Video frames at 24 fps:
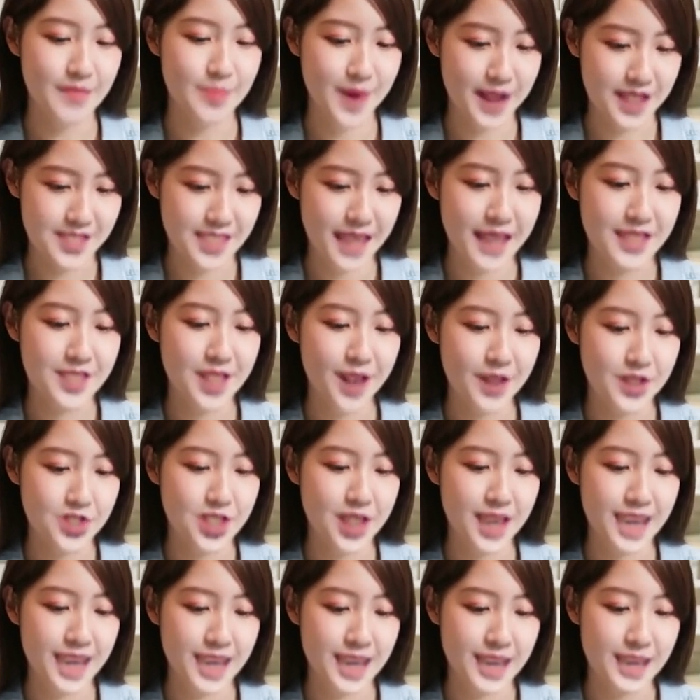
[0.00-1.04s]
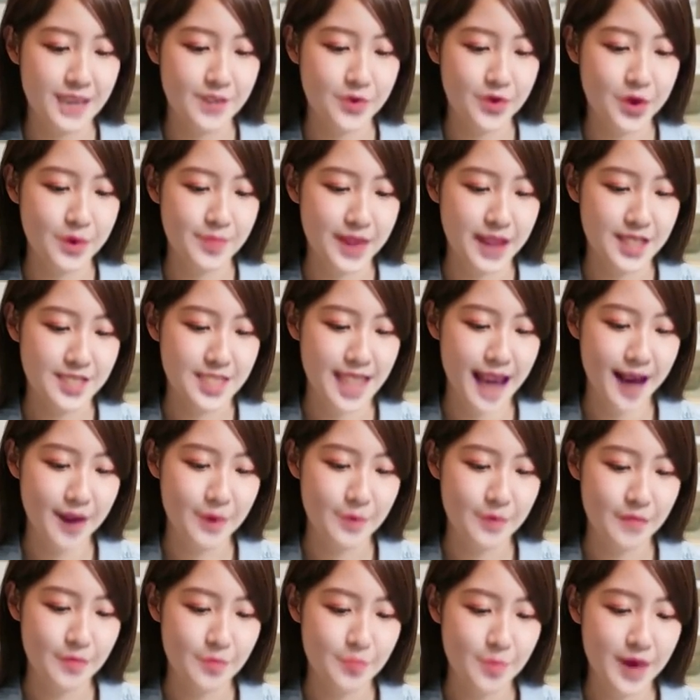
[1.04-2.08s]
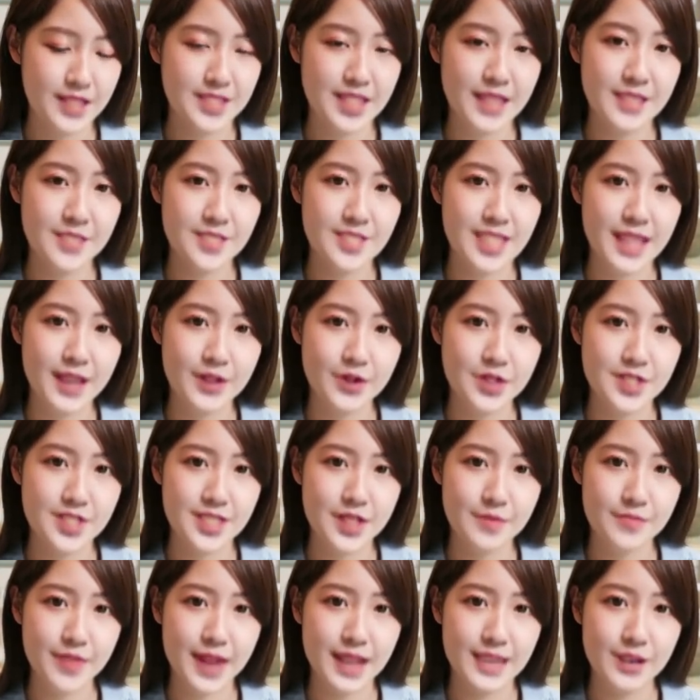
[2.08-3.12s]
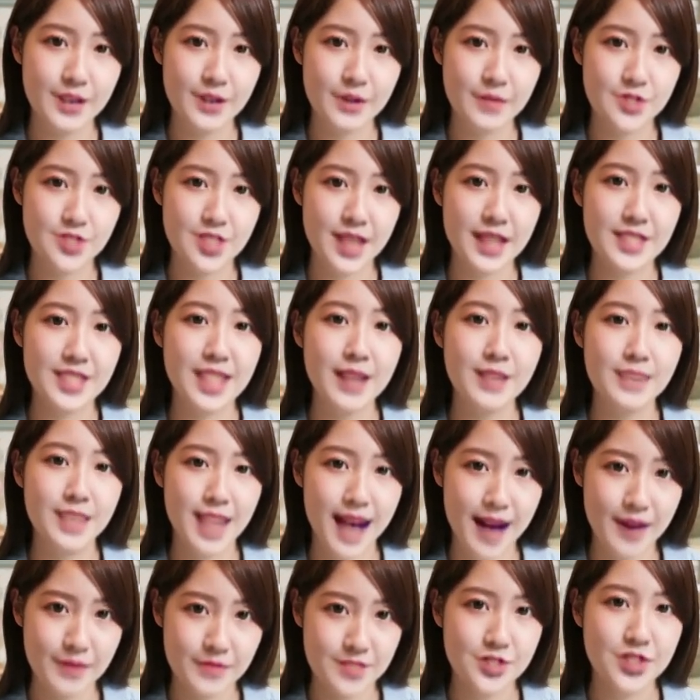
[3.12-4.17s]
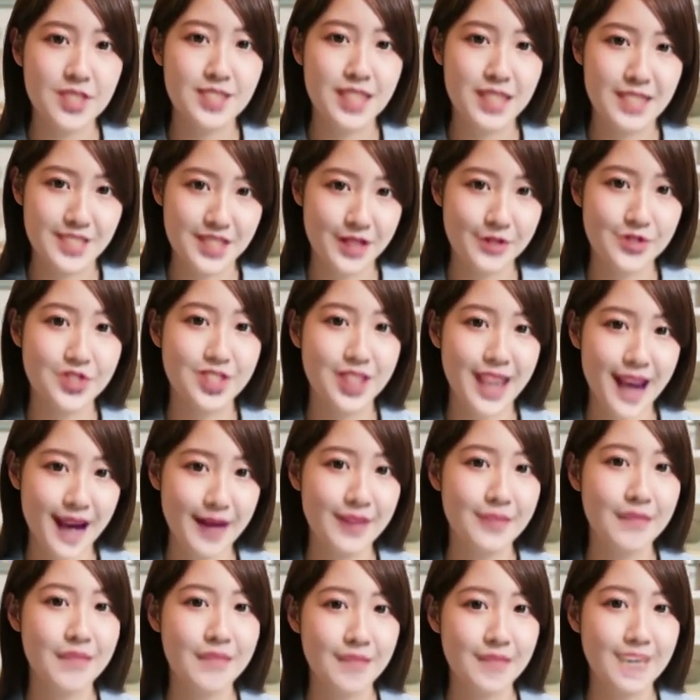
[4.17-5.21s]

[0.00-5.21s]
vs 王芷怡，何冰娇 vs 杰克斯菲德。这签表似曾相识啊！